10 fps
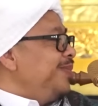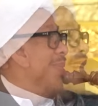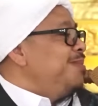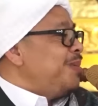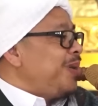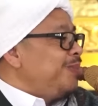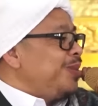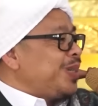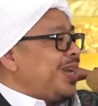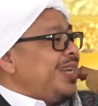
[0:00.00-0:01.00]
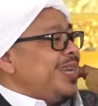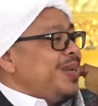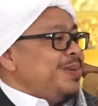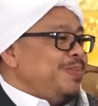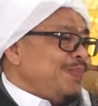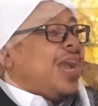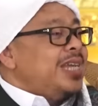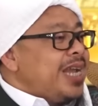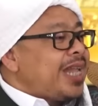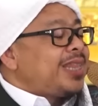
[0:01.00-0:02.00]
Jadi Bapak Ibu sekalian.
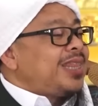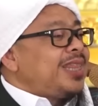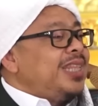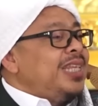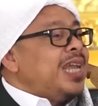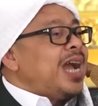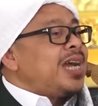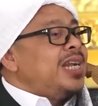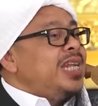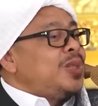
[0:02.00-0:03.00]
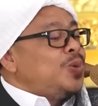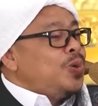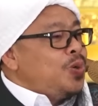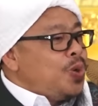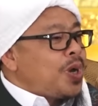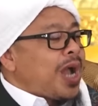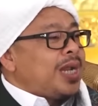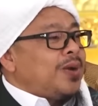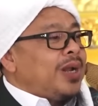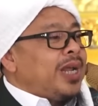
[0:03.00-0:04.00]
Ayat yang
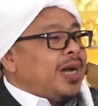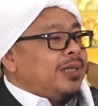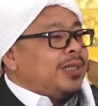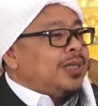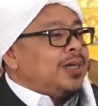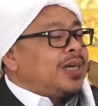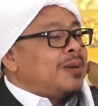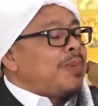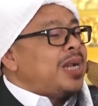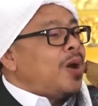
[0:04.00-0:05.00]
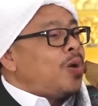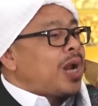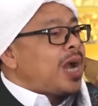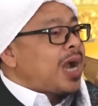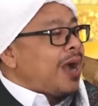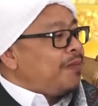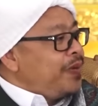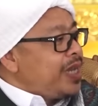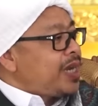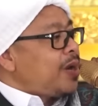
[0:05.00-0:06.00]
dituduhkan oleh Allah kepada orang
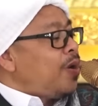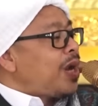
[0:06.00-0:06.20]
kafir,